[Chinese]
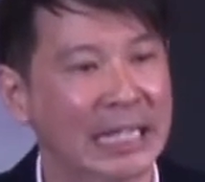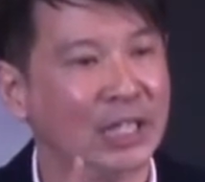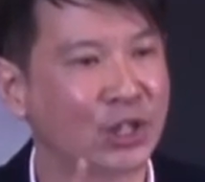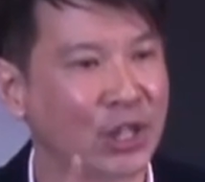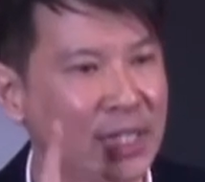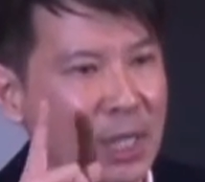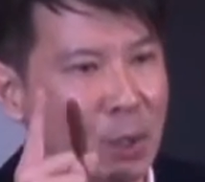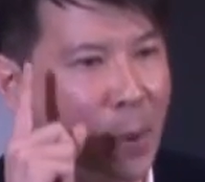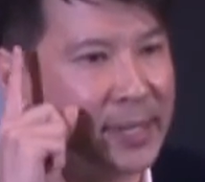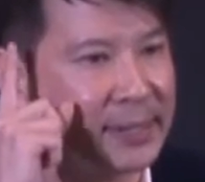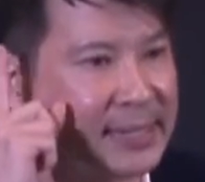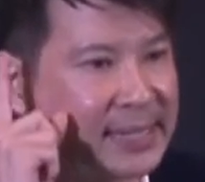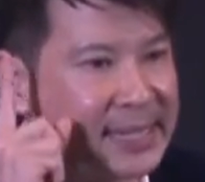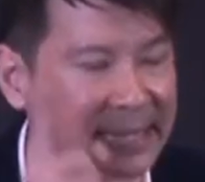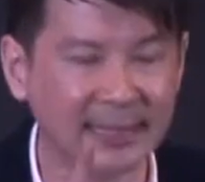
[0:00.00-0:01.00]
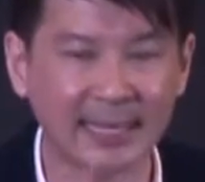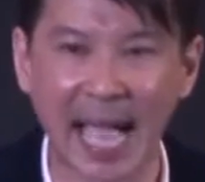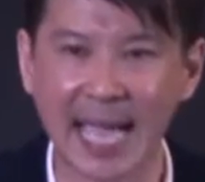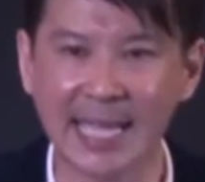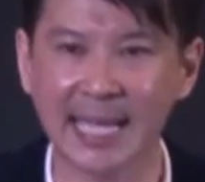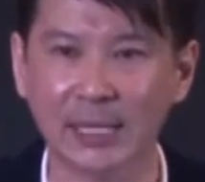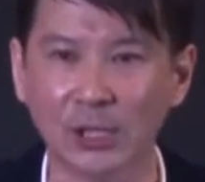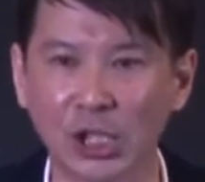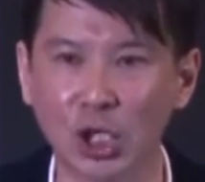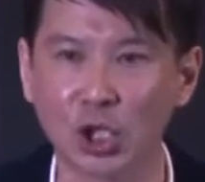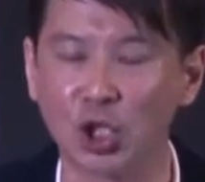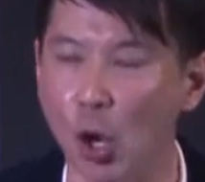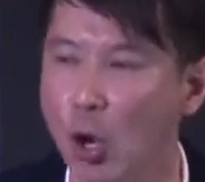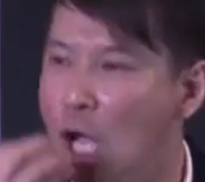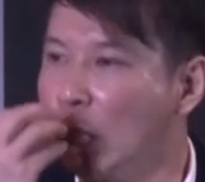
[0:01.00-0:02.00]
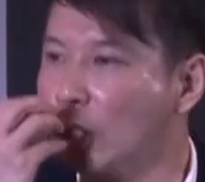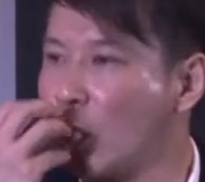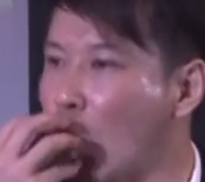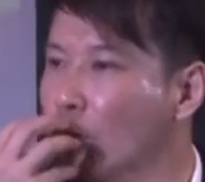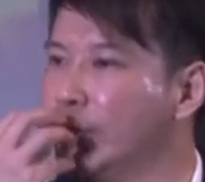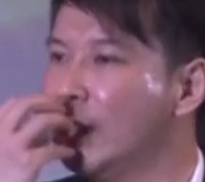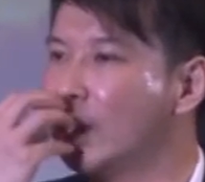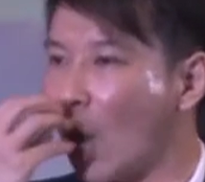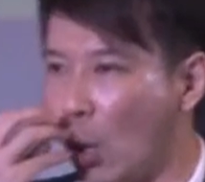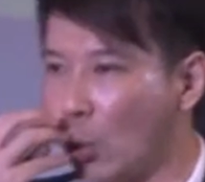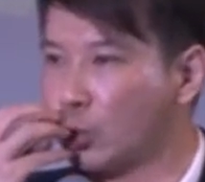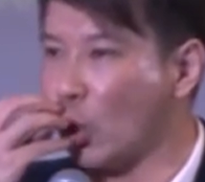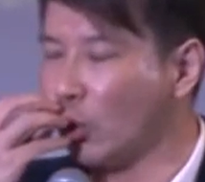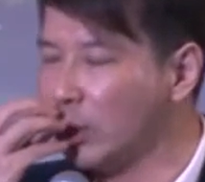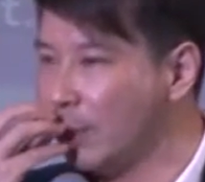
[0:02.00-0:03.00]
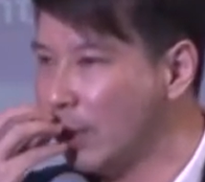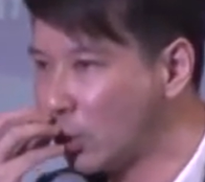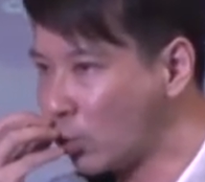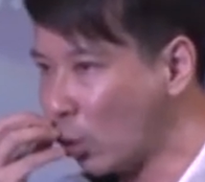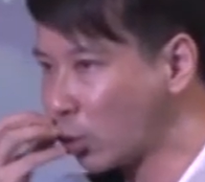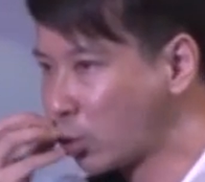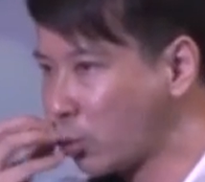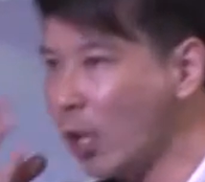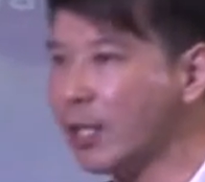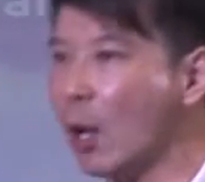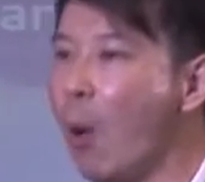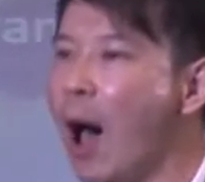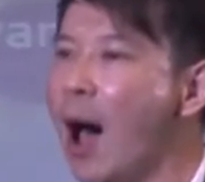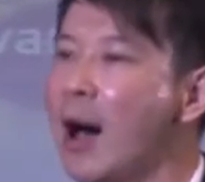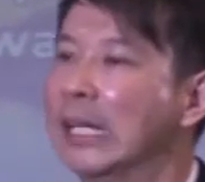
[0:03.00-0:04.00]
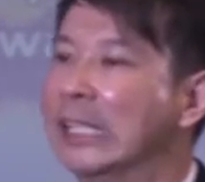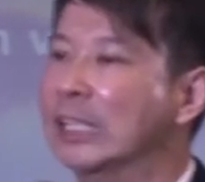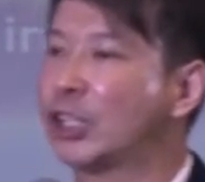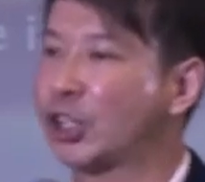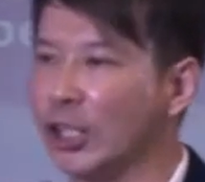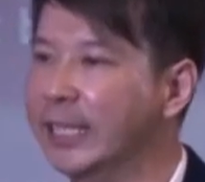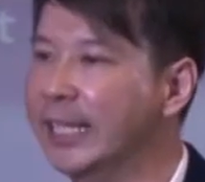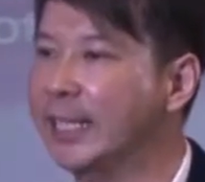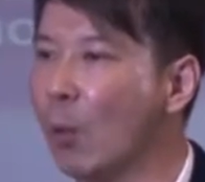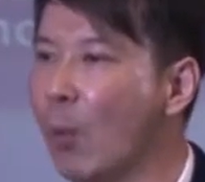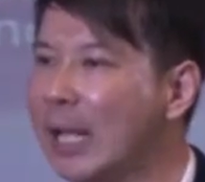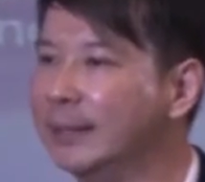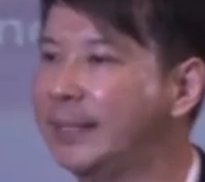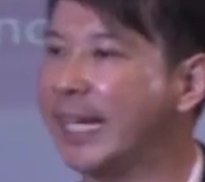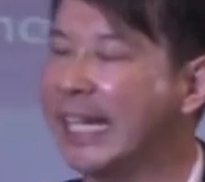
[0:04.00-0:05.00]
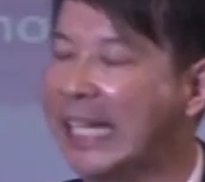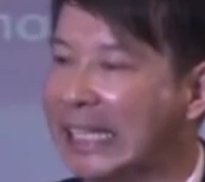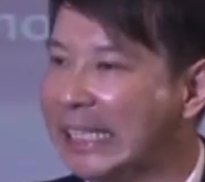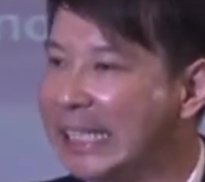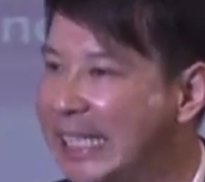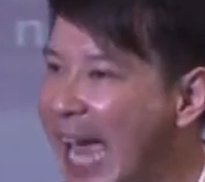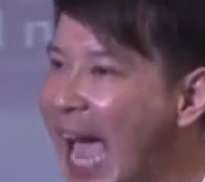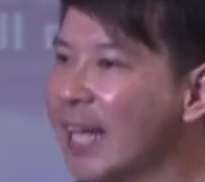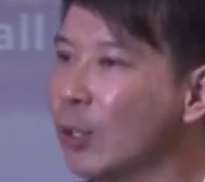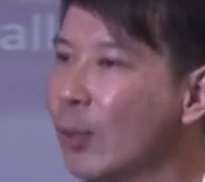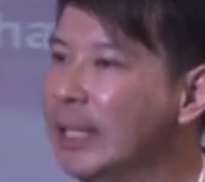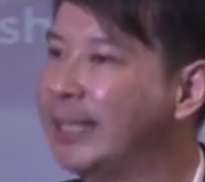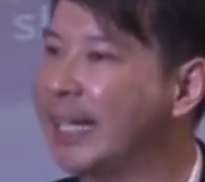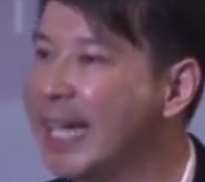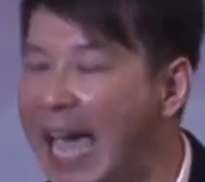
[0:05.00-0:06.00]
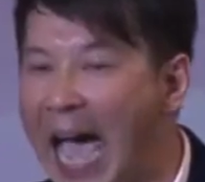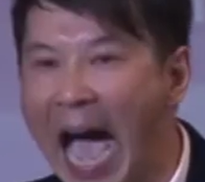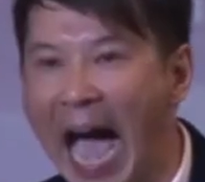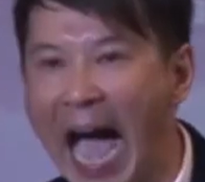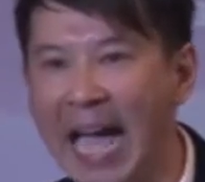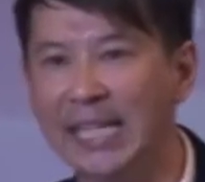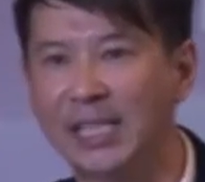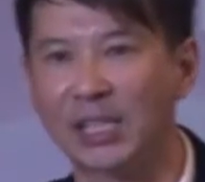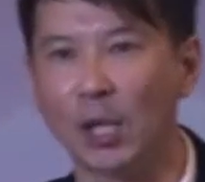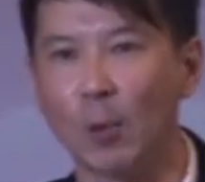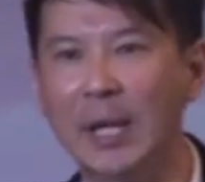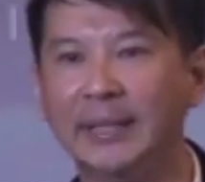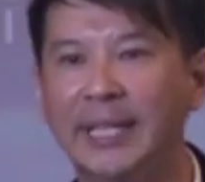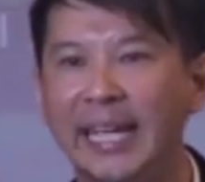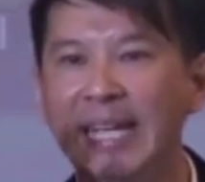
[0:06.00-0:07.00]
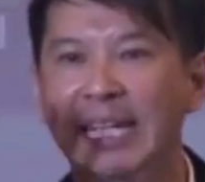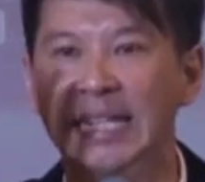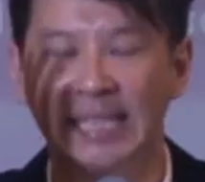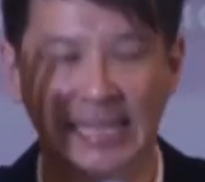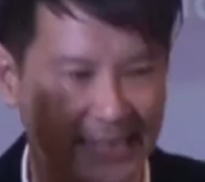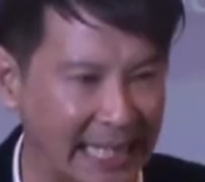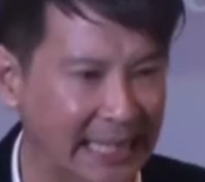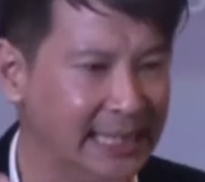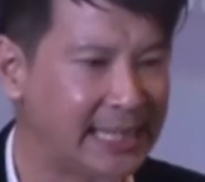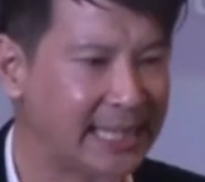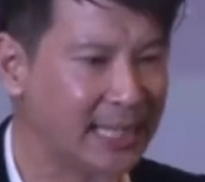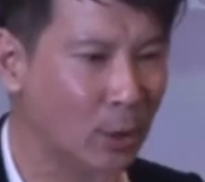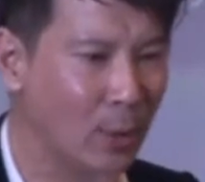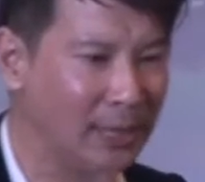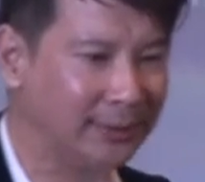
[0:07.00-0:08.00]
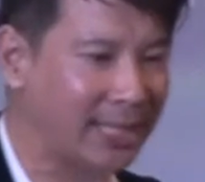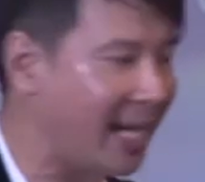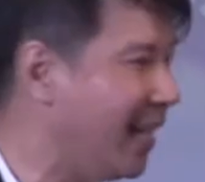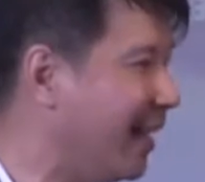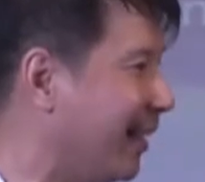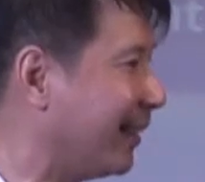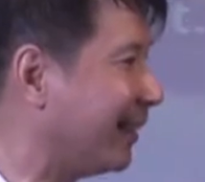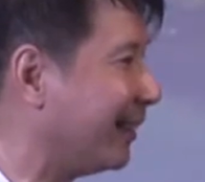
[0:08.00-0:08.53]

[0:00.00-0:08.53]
吗？是因为你睁开眼睛的时候，从你口中里面所说的话，是你的问题、家的问题、孩子的问题、经济的问题。